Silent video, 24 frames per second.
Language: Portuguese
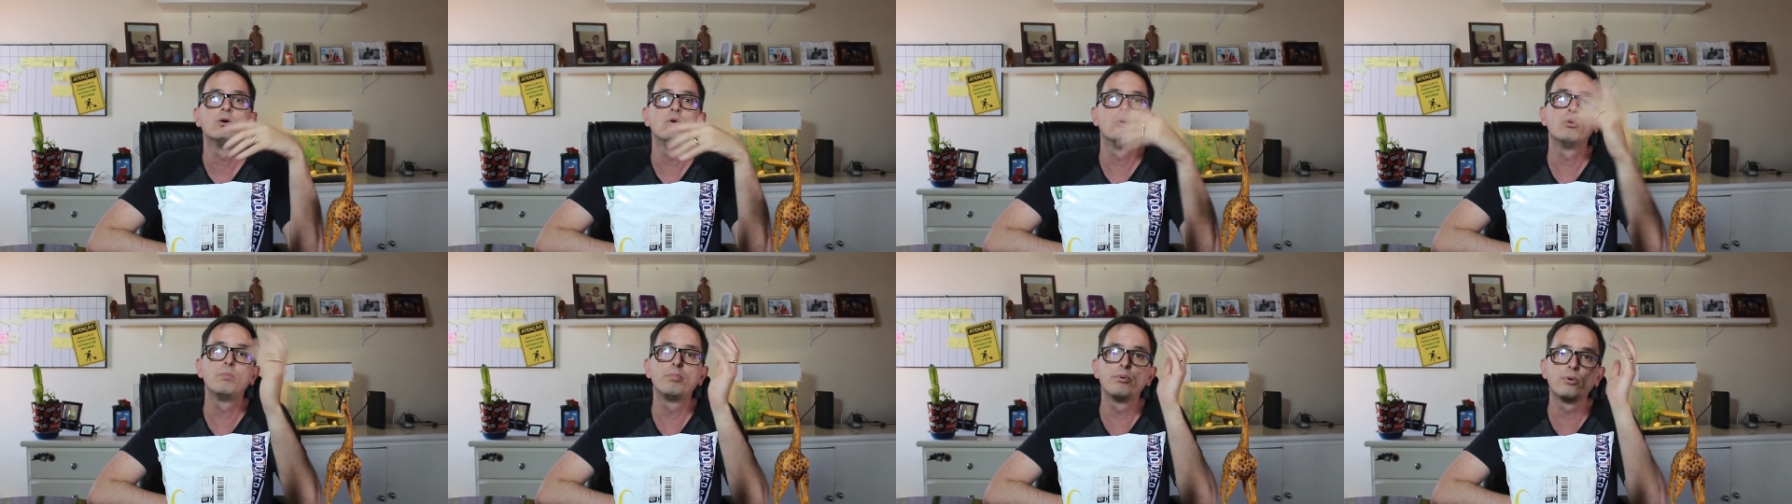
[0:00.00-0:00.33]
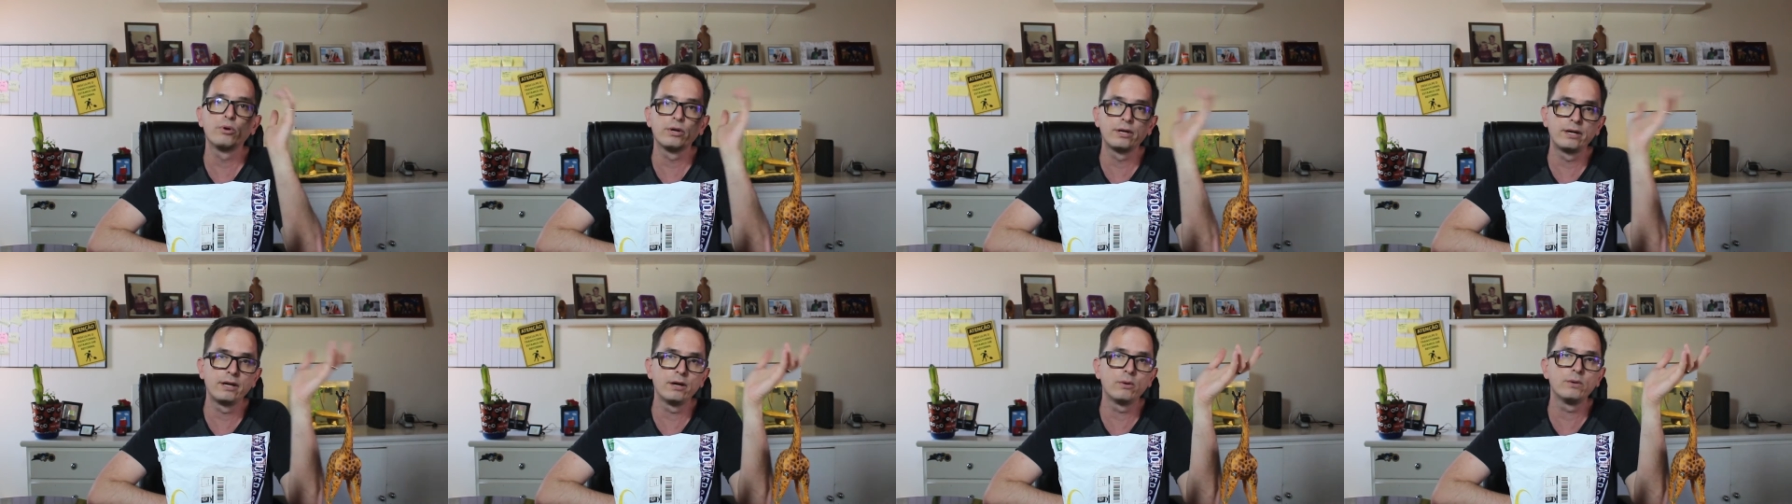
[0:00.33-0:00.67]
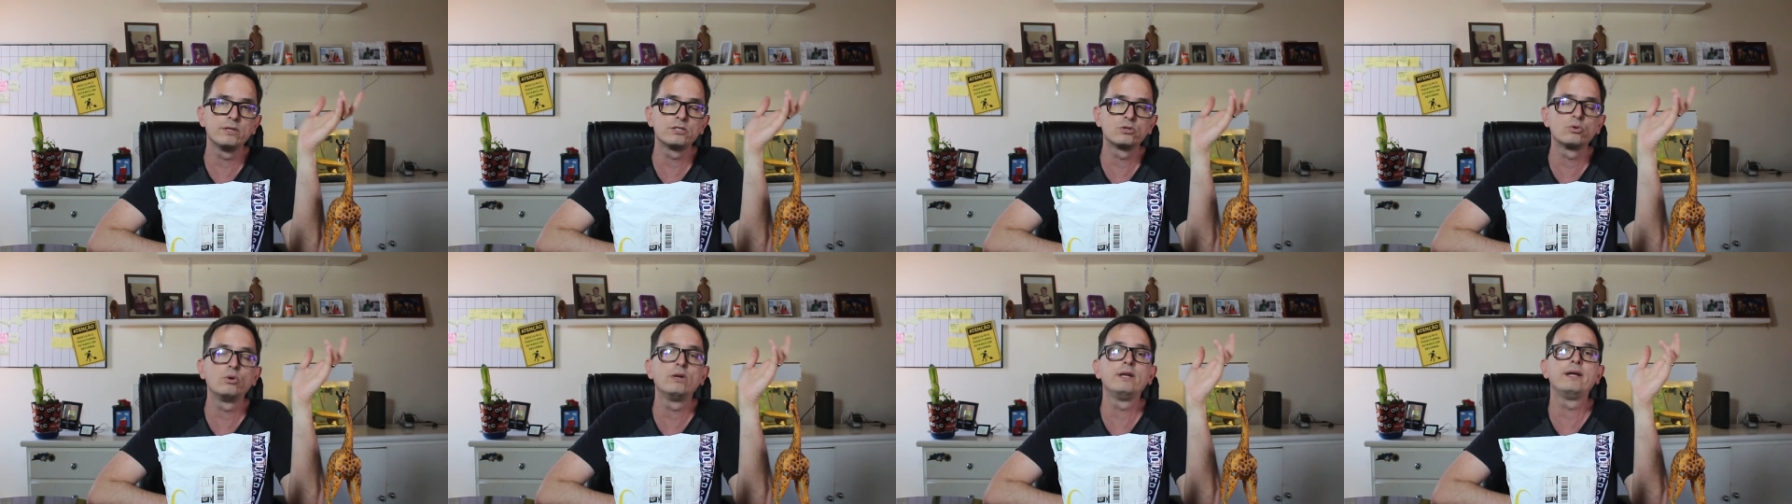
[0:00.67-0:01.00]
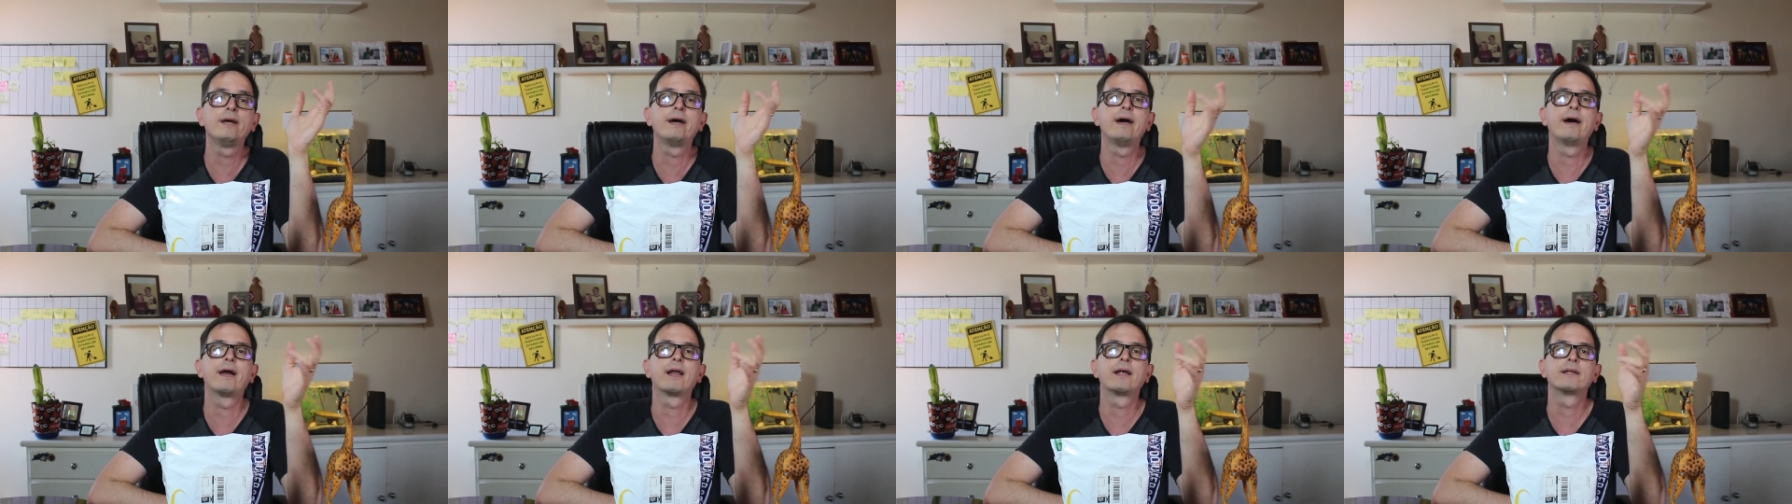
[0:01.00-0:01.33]
o porquê eu
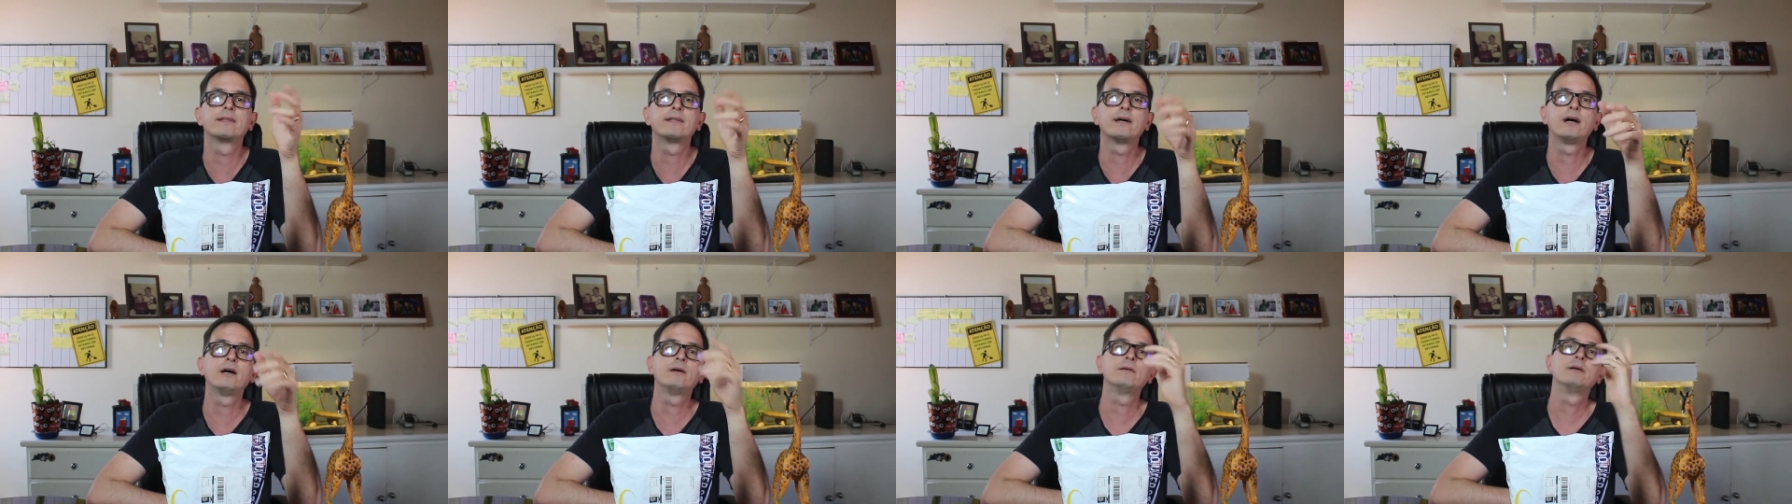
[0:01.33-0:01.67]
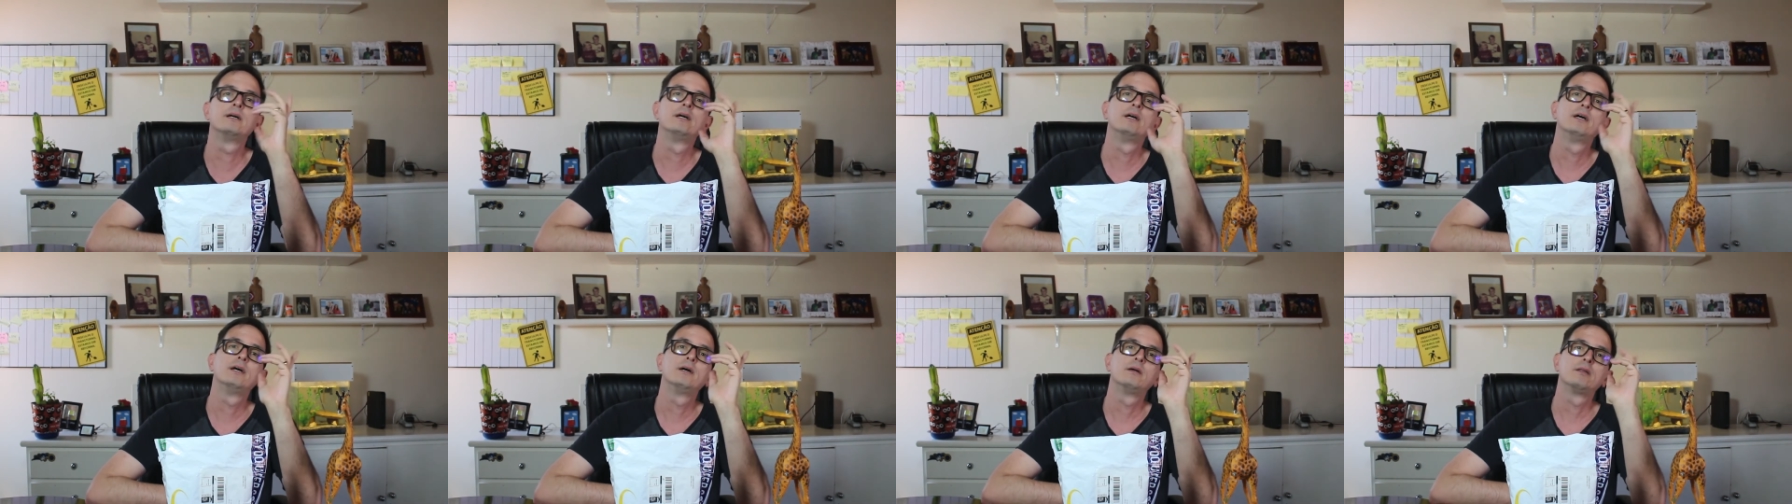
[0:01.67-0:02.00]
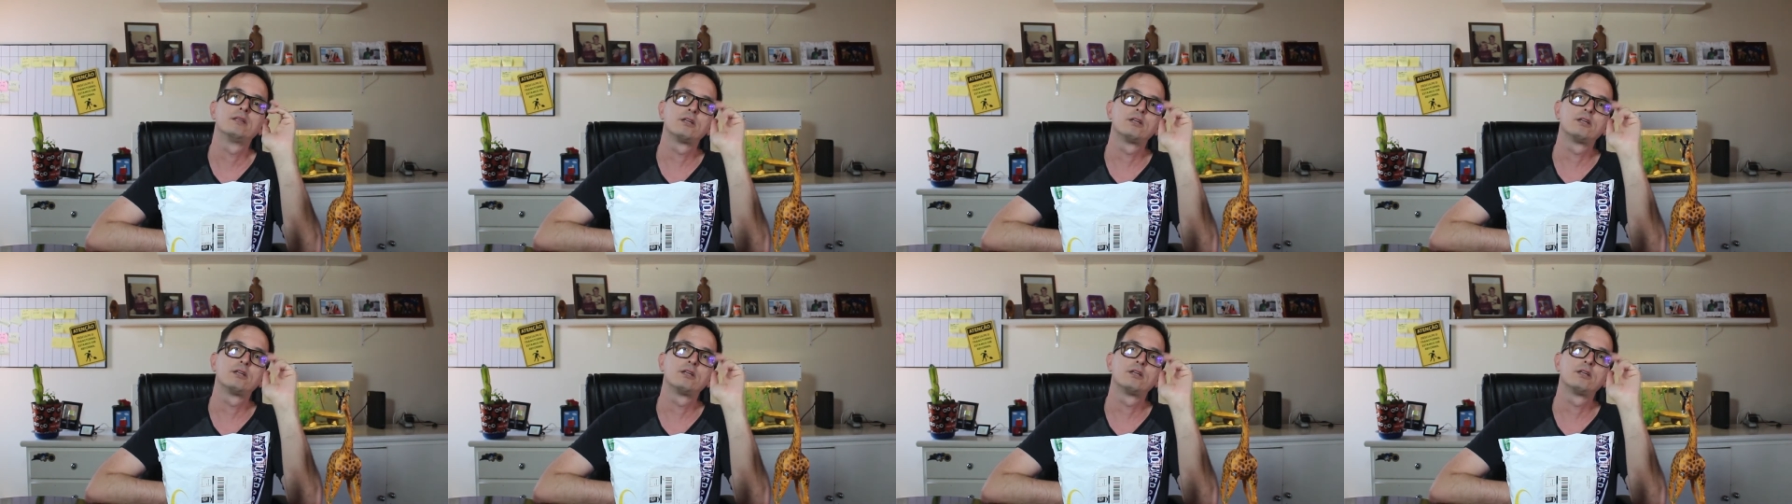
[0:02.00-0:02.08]
escolhi ela, tá?